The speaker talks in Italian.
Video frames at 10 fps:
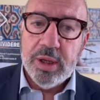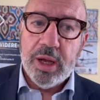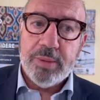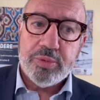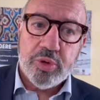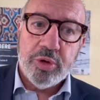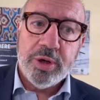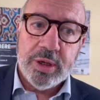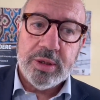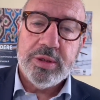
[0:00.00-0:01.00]
eh,
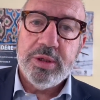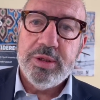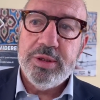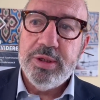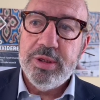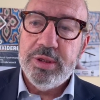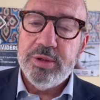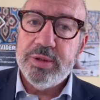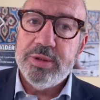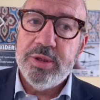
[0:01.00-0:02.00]
con, di, di,
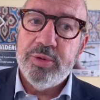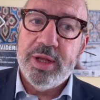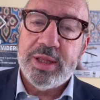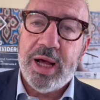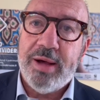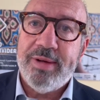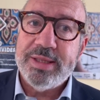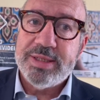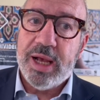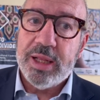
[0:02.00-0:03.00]
di, di un'età
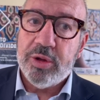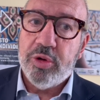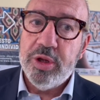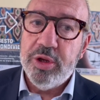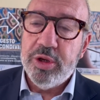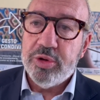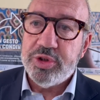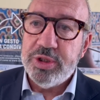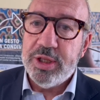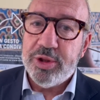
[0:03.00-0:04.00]
avanzata o i
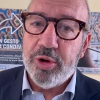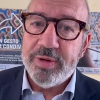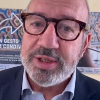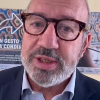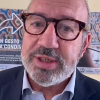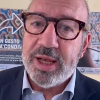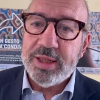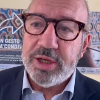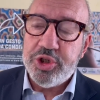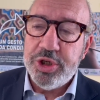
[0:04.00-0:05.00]
cosiddetti over
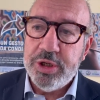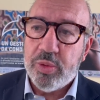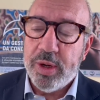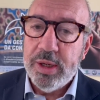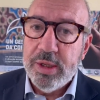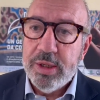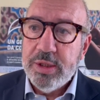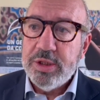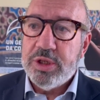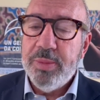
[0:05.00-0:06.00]
65
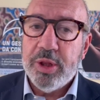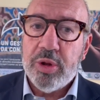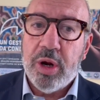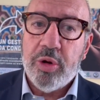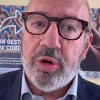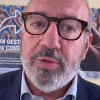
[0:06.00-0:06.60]
si mettono a loro